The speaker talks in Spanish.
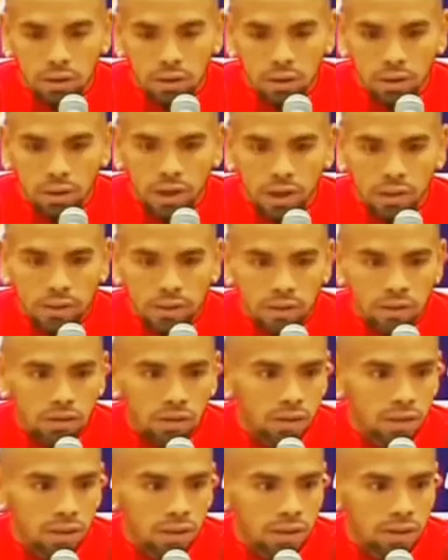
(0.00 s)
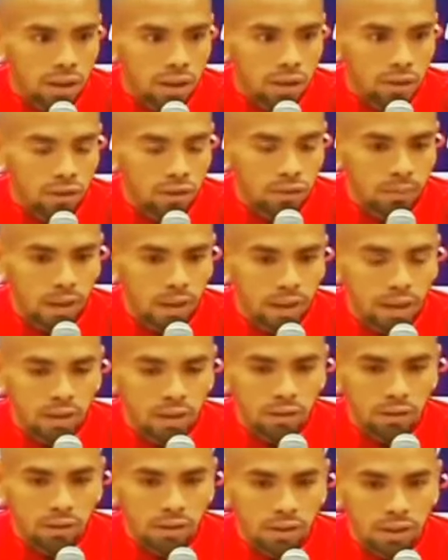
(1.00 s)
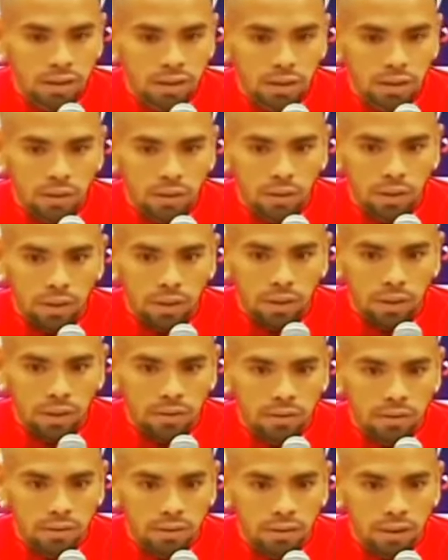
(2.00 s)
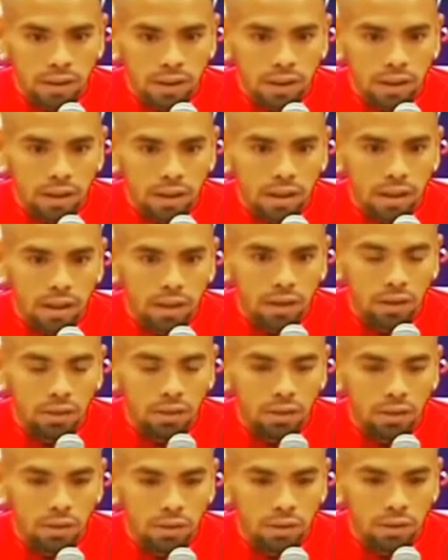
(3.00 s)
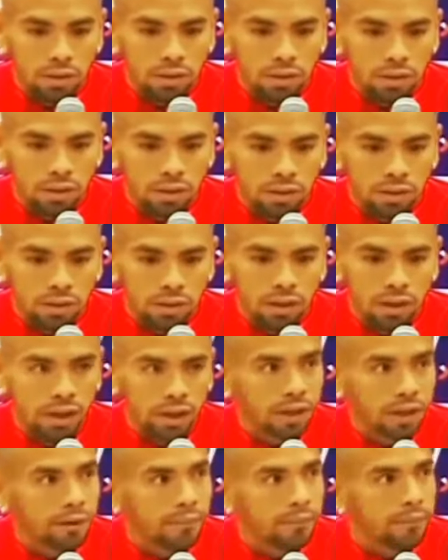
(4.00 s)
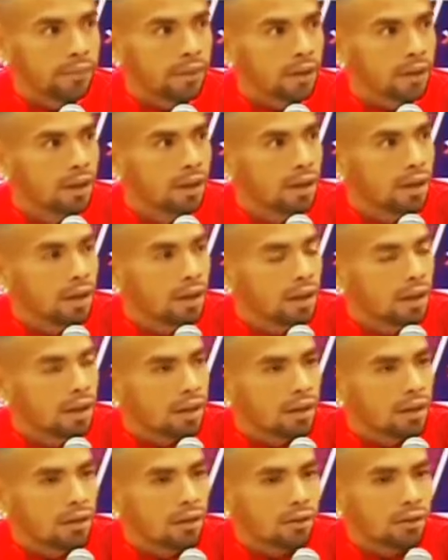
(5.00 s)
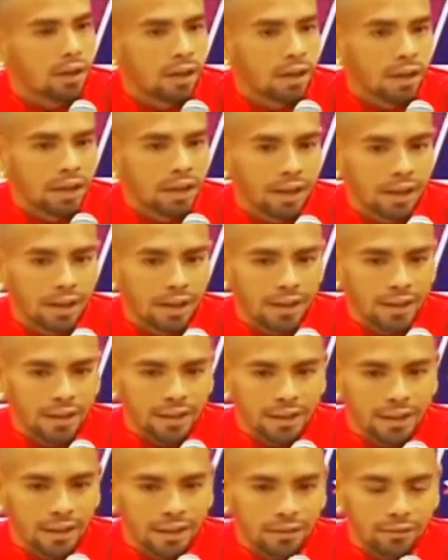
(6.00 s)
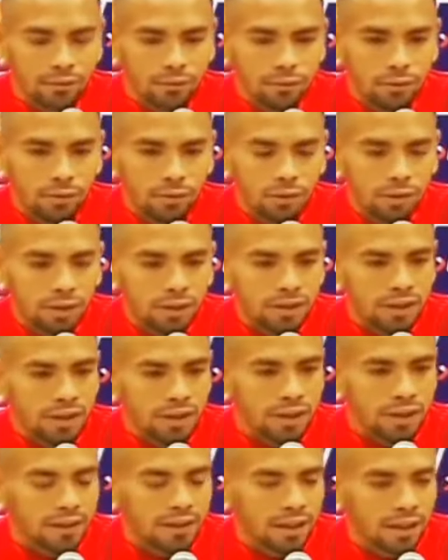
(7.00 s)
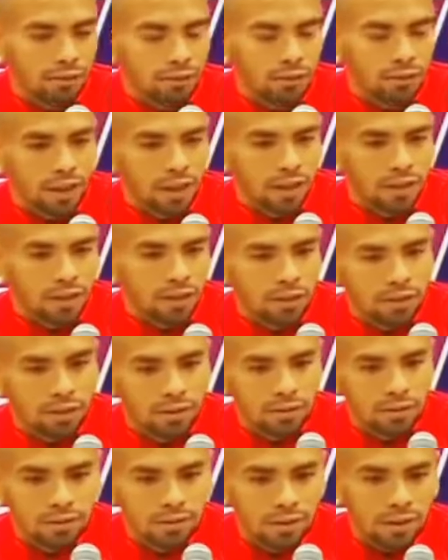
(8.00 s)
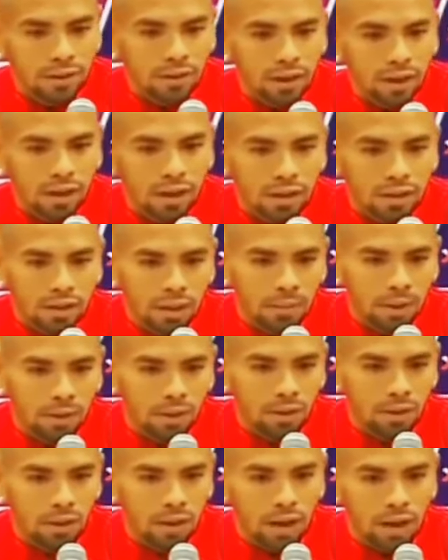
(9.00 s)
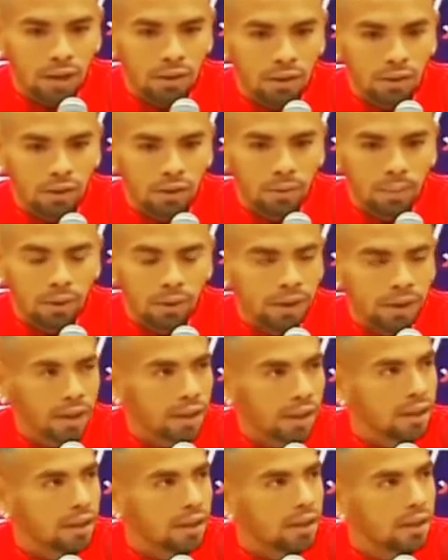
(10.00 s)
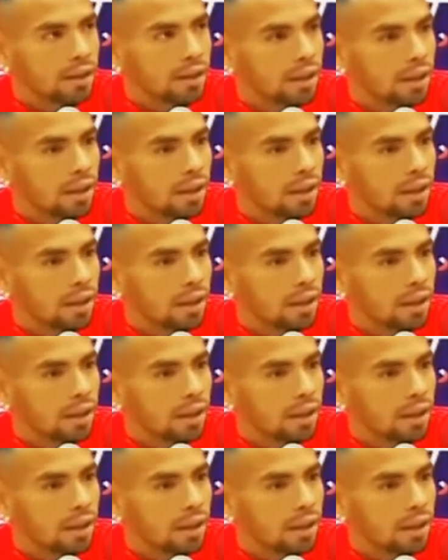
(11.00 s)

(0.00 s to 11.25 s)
Lo que he visto estas dos semanas con Cristian Cueva, la verdad que lo he visto otra vez sonreír. Creo que un futbolista que está disfrutando, creo que es el mejor regalo que nos pueden dar.